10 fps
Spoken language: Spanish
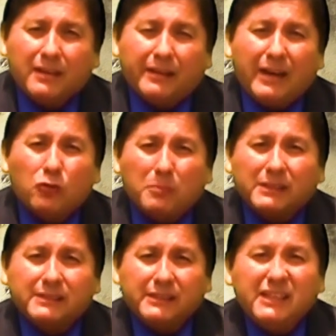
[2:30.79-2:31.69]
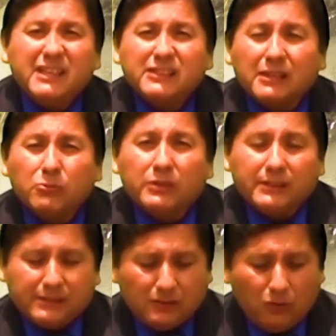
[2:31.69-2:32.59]
aromas y en
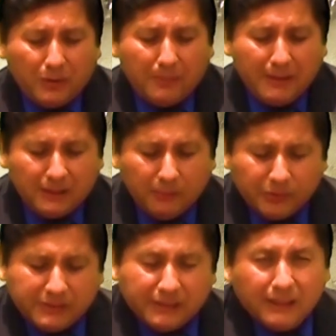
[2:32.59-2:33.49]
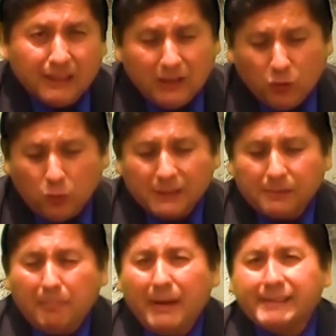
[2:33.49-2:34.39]
sabores. Obviamente, pues tiene uvas
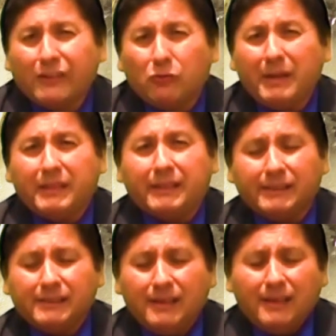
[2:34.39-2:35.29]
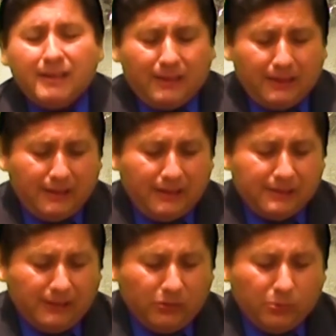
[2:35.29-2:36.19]
más aromáticas. Eh,
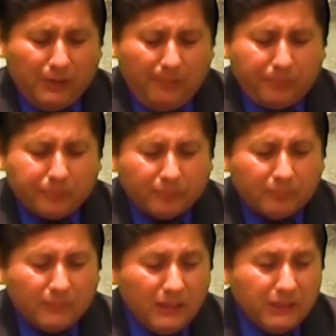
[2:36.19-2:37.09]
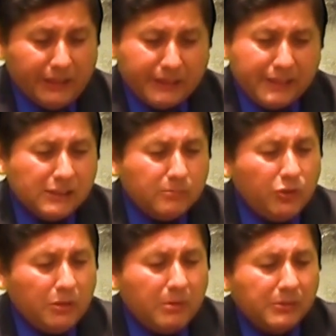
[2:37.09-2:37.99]
sin duda, riquísimo.
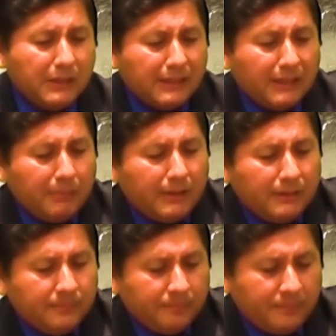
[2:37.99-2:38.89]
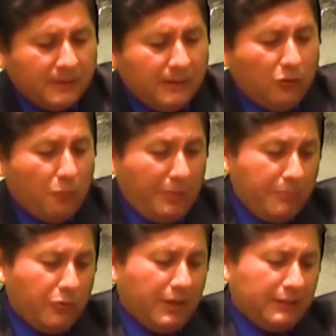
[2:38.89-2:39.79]
Y vemos aquí también los
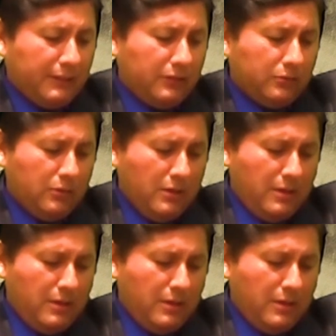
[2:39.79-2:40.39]
premios que ha tenido